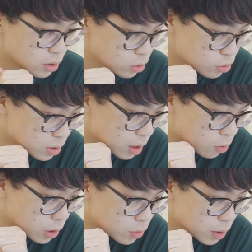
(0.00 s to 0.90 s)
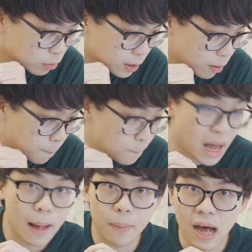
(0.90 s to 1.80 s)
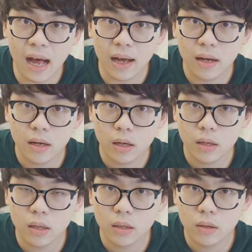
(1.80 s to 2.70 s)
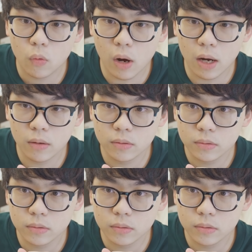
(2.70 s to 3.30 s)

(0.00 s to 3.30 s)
最高回馈有到八趴，哇！